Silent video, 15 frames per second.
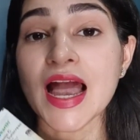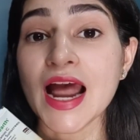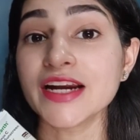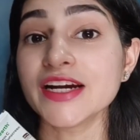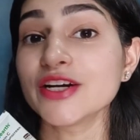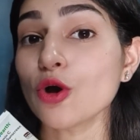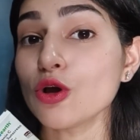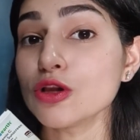
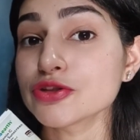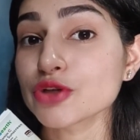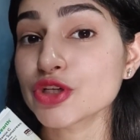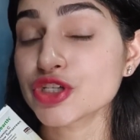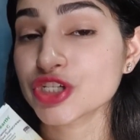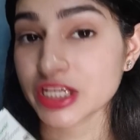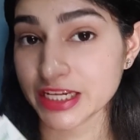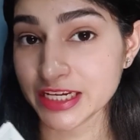एंड इट ऑल्सो
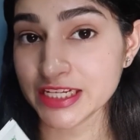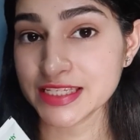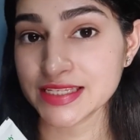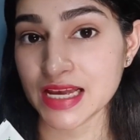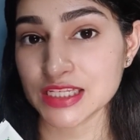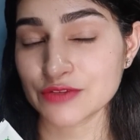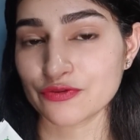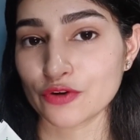शील्ड
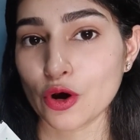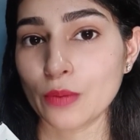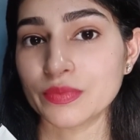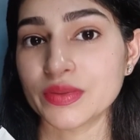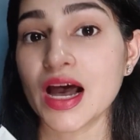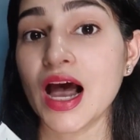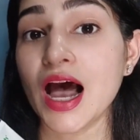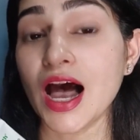अस फ्रॉम
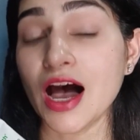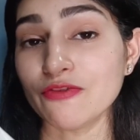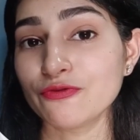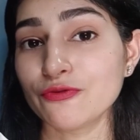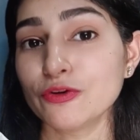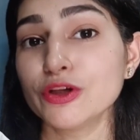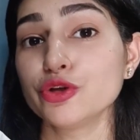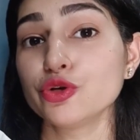द
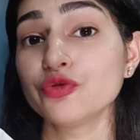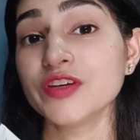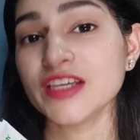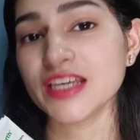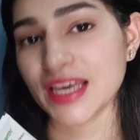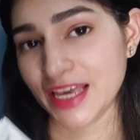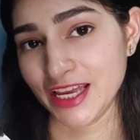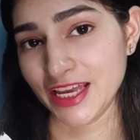हार्मफुल यूवी
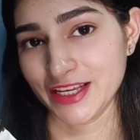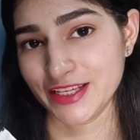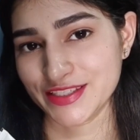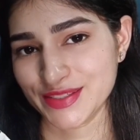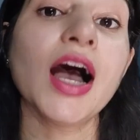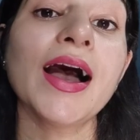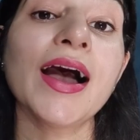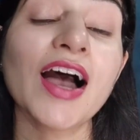ए
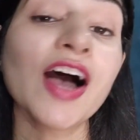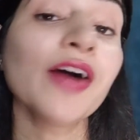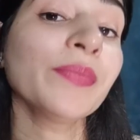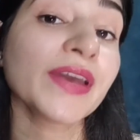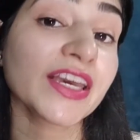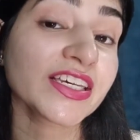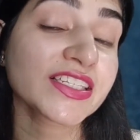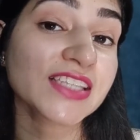रेस
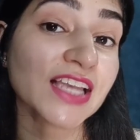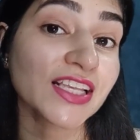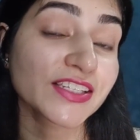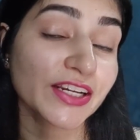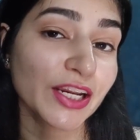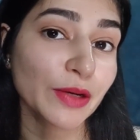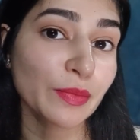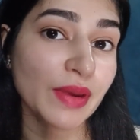अब इस
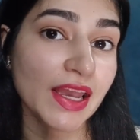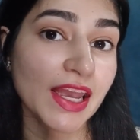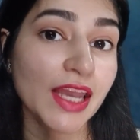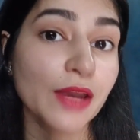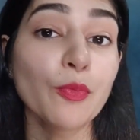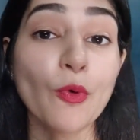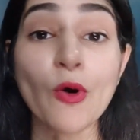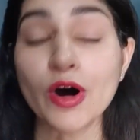सनस्क्रीन में
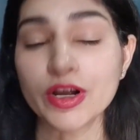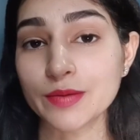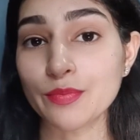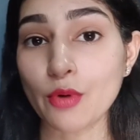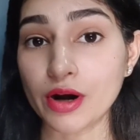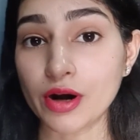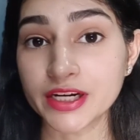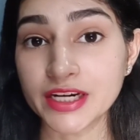एक बहुत
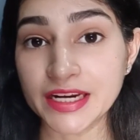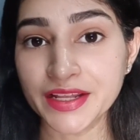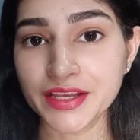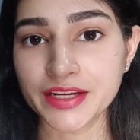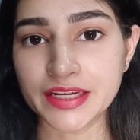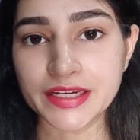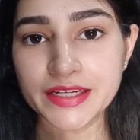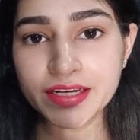इंपॉर्टेंट
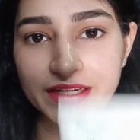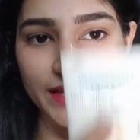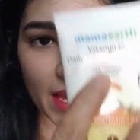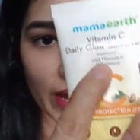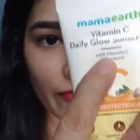इंग्रेडिएंट है